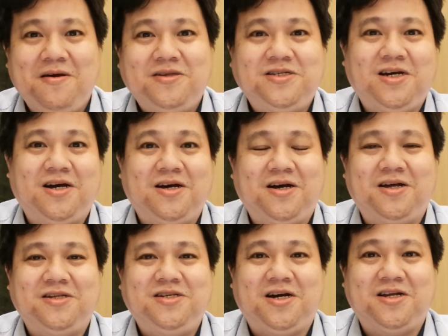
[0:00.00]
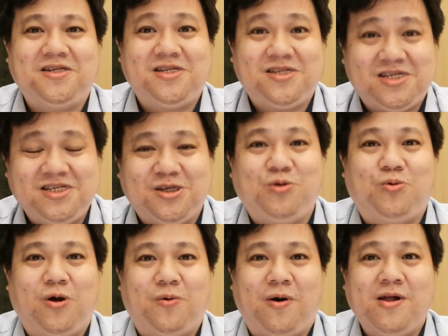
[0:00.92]
这个制度
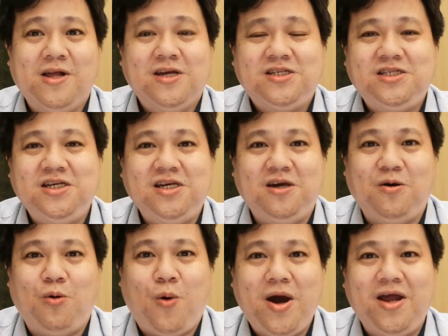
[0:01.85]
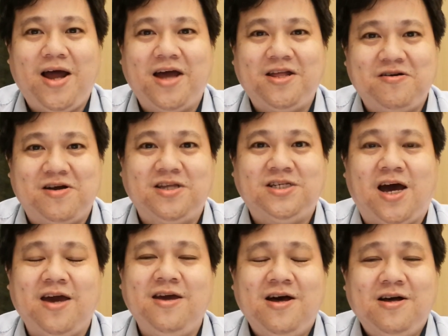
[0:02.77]
了哦，吸引外来的人才，